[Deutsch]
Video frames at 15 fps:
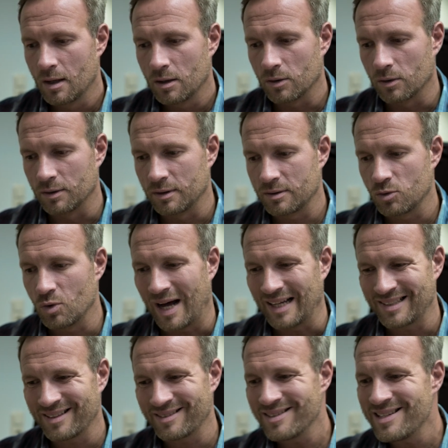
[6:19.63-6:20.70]
Und du
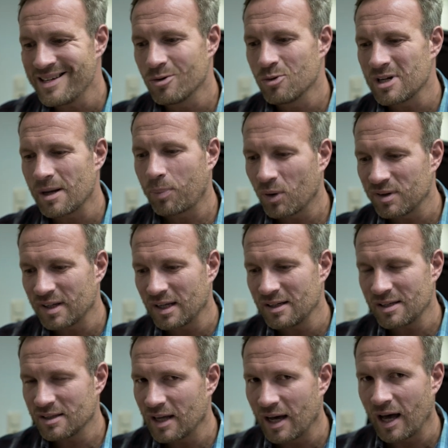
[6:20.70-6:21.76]
hast es nie
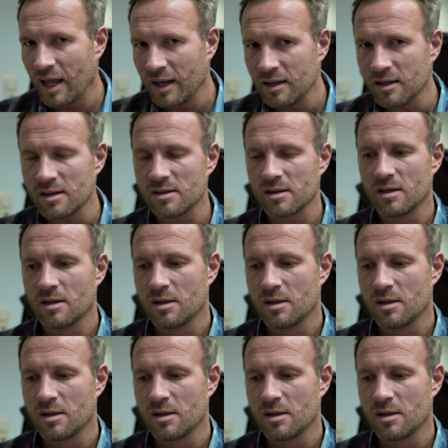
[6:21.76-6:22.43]
hundertprozentig in der Hand.